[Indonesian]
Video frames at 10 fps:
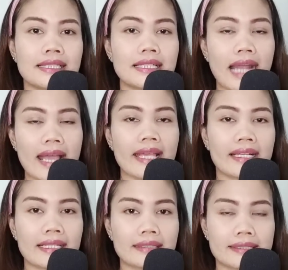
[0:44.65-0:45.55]

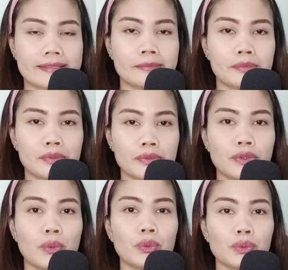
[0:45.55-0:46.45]
daerah tersebut
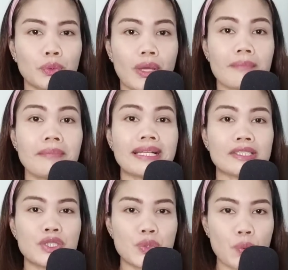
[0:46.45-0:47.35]
untuk
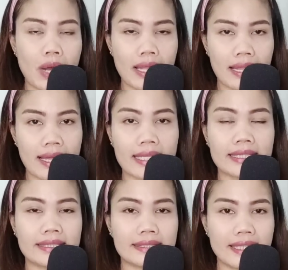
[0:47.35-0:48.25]
berjualan,
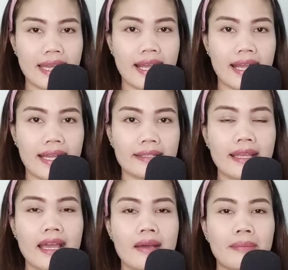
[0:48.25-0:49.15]
ya kan?